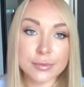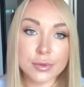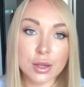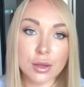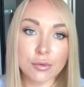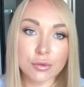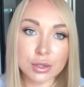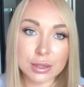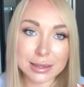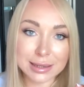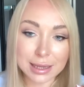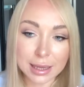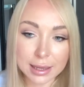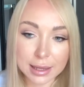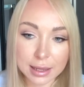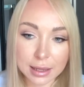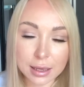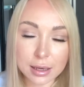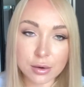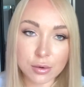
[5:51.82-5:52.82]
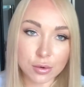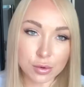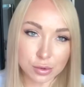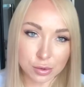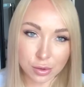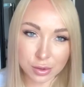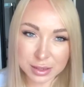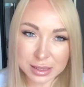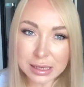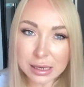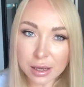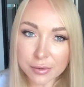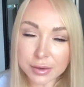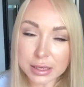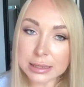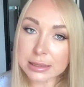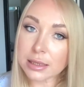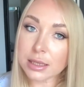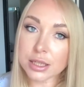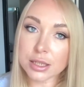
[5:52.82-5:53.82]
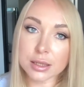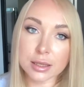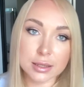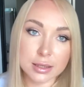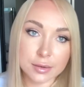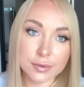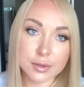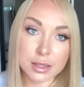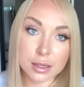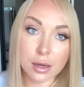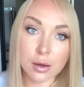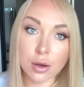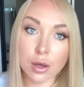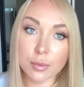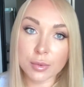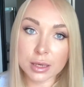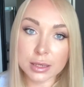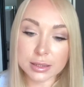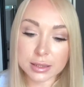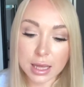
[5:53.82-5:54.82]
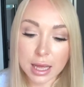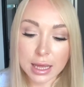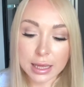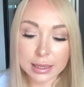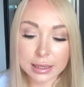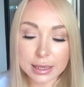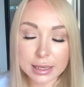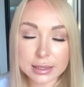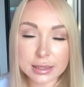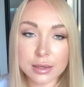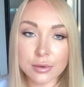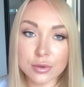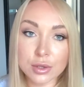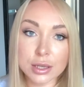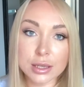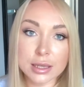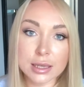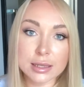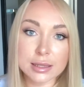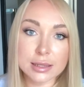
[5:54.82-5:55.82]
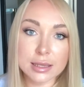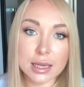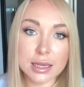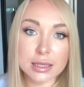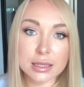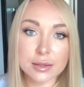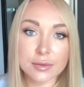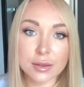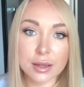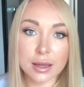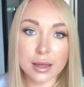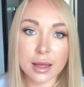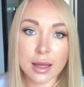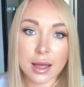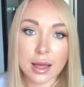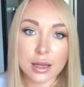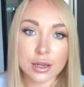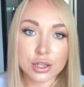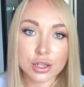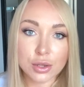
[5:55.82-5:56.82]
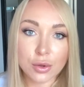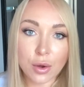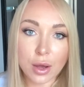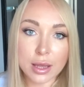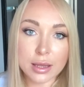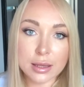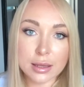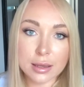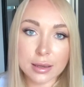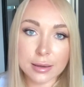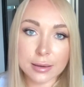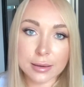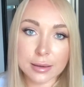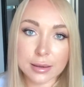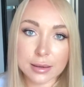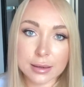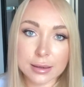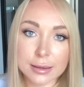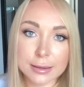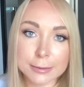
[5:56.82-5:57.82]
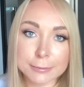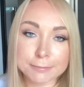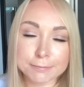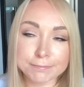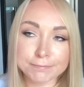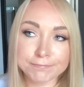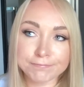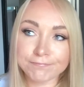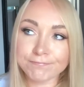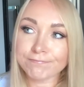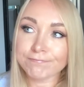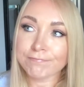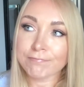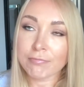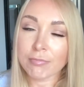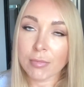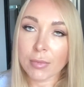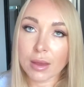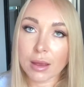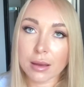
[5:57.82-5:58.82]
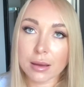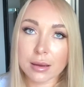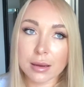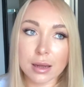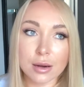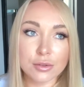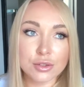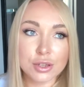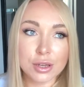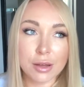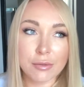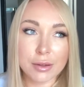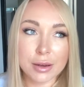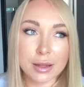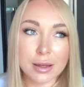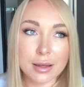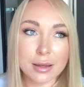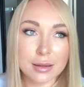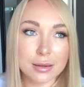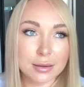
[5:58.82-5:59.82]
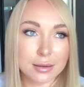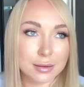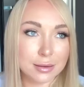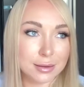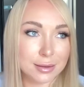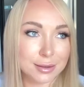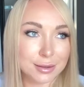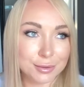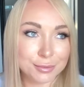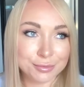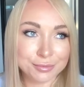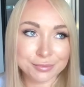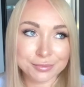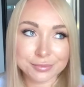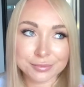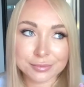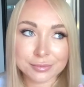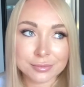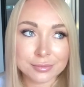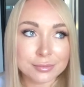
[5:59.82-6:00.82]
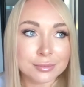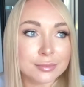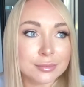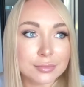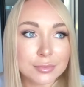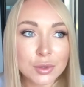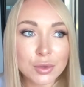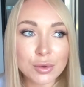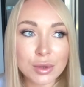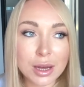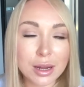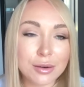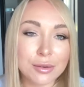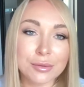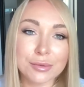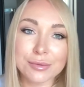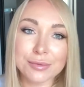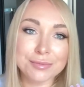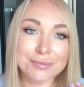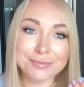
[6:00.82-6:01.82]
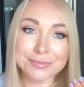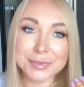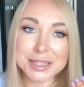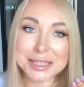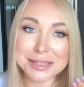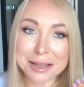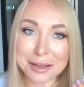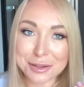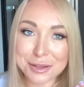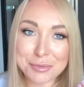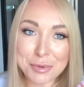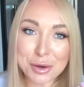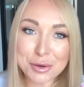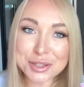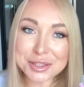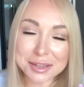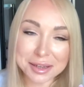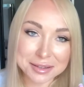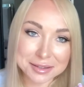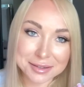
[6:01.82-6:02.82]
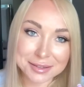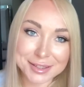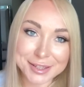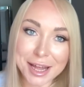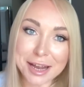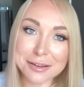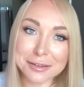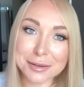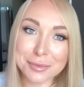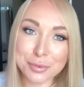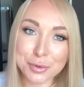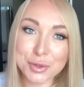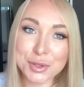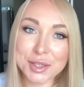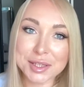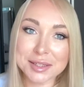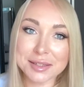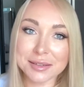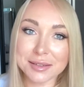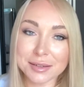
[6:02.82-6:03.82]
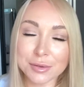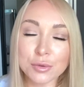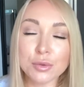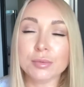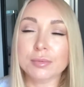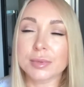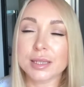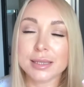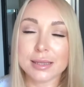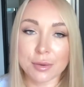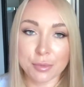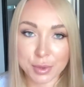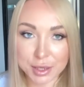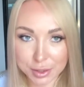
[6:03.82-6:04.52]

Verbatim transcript: Вот таких курортников различных, если вы знакомились, если у них есть действия, что они, эм, короче говоря, эм, ну, не знаю, не могу сказать, стали на путь истины, ну, не знаю, про